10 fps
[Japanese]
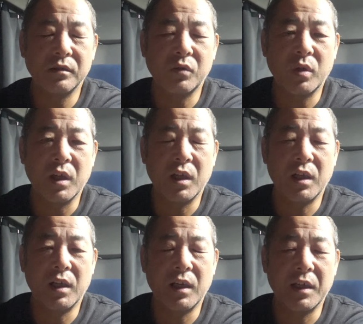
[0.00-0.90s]
と
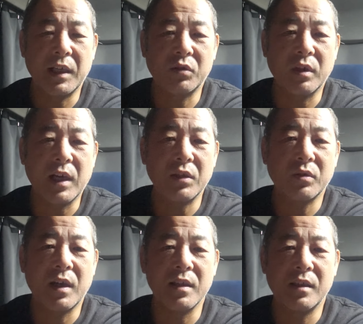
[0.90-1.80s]
か、なんとかかんと
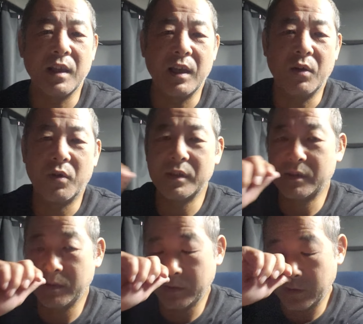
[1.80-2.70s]
か言って、法
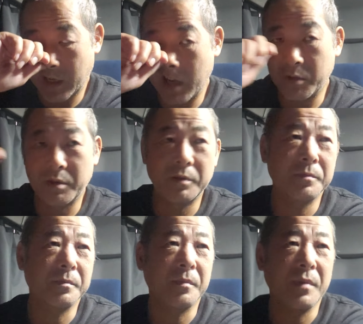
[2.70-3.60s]
律、あの、
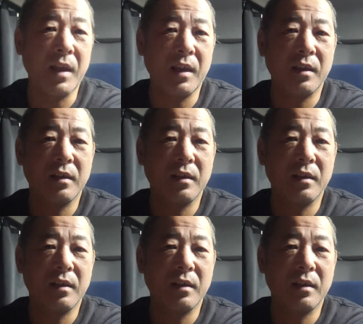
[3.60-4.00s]
ね、